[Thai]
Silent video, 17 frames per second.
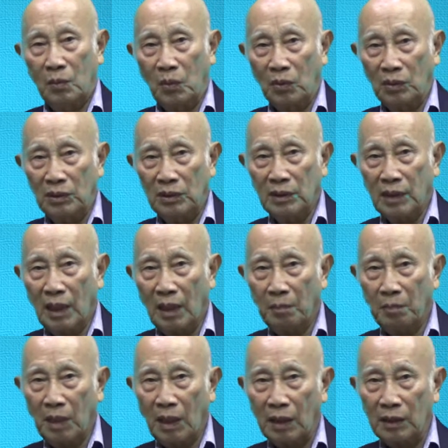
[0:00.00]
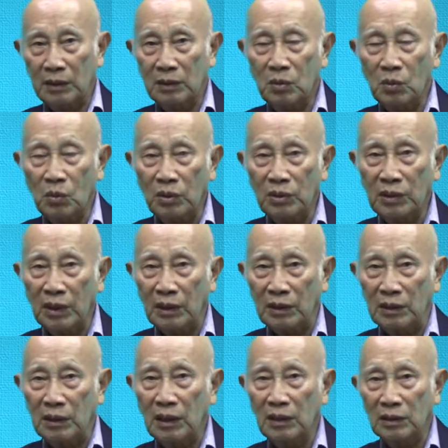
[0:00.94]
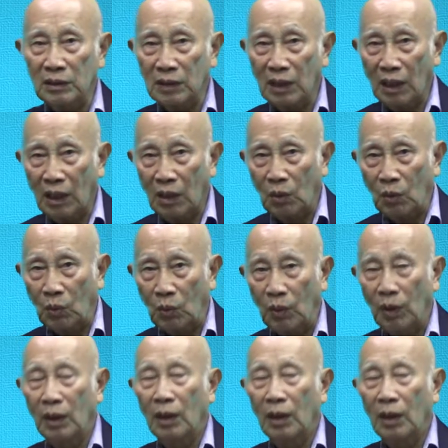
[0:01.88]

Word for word: ผลที่ตามมาคือหัวใจเต้นช้าลง